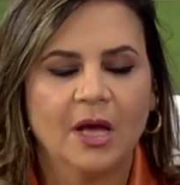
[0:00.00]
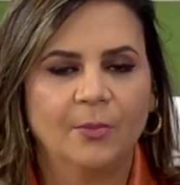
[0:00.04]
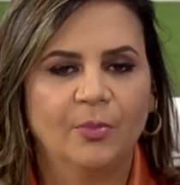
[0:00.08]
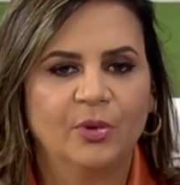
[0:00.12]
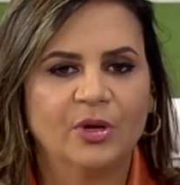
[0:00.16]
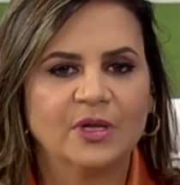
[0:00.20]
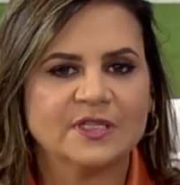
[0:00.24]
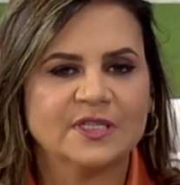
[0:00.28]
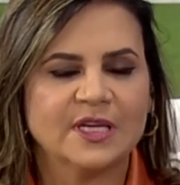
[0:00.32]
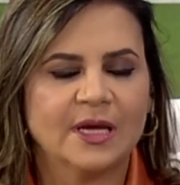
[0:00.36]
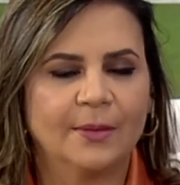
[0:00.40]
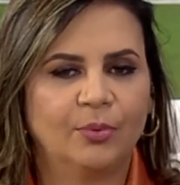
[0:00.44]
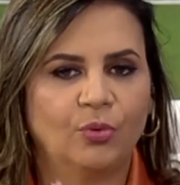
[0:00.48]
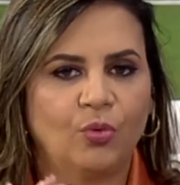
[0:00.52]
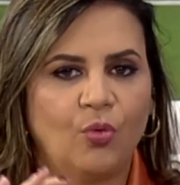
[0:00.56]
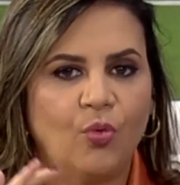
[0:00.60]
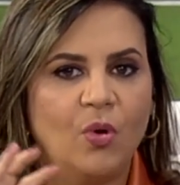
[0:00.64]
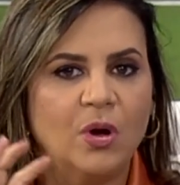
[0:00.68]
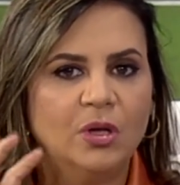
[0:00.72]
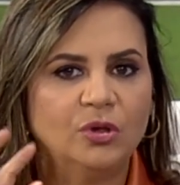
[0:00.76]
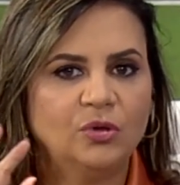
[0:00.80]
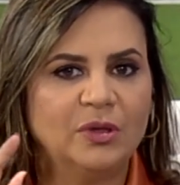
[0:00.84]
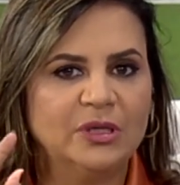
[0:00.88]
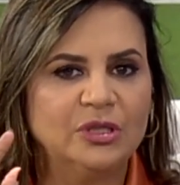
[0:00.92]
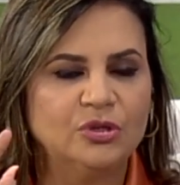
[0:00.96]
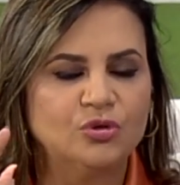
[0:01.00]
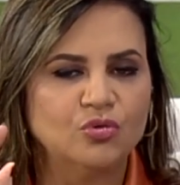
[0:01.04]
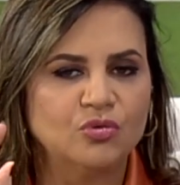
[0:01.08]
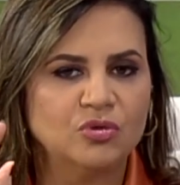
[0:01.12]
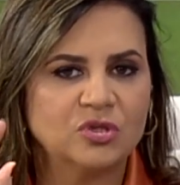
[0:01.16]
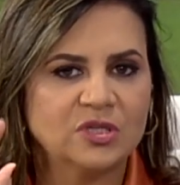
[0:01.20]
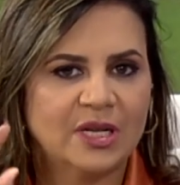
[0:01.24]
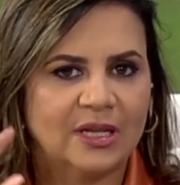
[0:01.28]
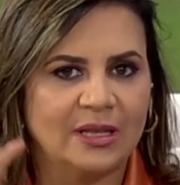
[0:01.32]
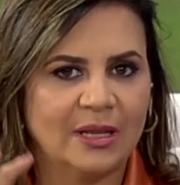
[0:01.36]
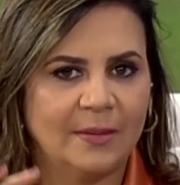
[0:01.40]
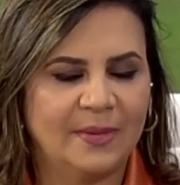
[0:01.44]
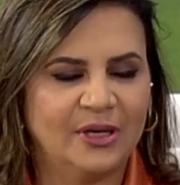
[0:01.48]
Por exemplo, quando a
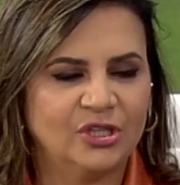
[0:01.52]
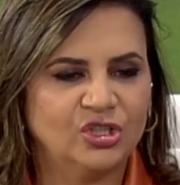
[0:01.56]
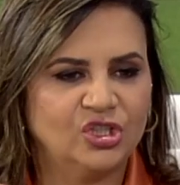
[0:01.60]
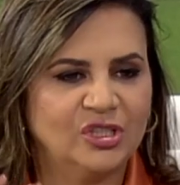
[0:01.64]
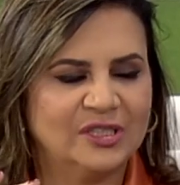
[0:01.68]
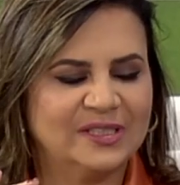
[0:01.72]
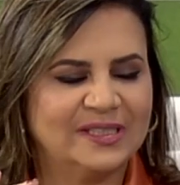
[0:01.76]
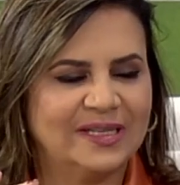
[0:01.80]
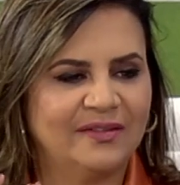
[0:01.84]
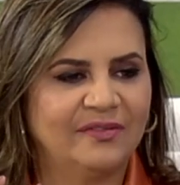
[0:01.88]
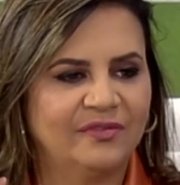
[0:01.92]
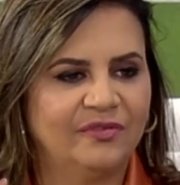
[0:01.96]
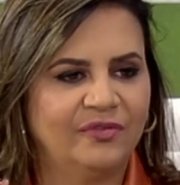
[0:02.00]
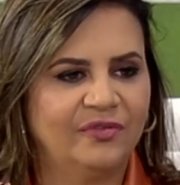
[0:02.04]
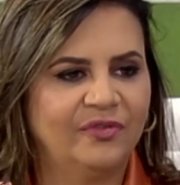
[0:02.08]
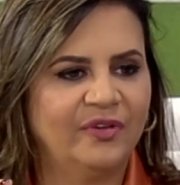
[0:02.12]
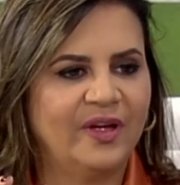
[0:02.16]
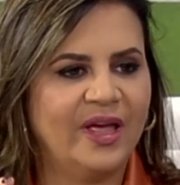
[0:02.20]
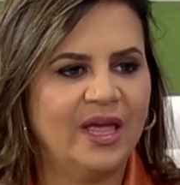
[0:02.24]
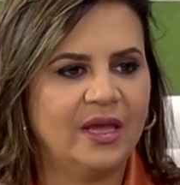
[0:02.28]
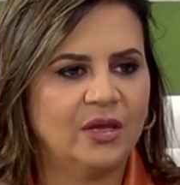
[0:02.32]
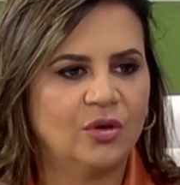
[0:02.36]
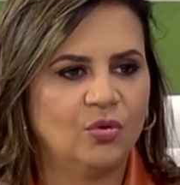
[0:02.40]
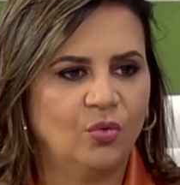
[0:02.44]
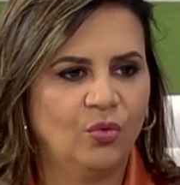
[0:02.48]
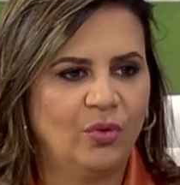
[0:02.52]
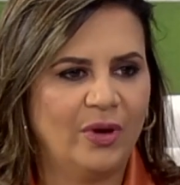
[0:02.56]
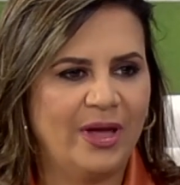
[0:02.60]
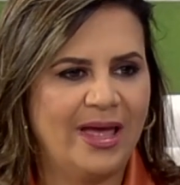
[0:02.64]
indústria tabagista veio,